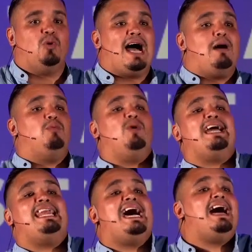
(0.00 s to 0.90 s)

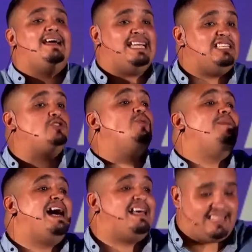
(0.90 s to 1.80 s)
abuela y su
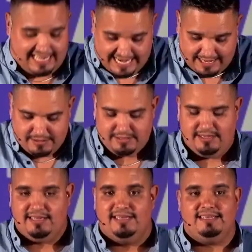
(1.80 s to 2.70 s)
madre
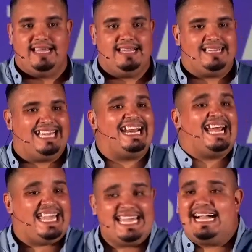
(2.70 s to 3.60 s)

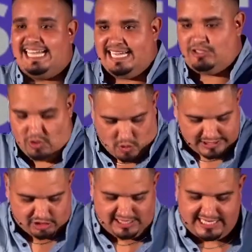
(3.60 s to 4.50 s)
creían en Jesús.
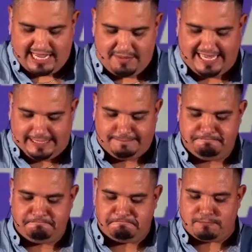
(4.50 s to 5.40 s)
¿Cuántos dicen amén? amén.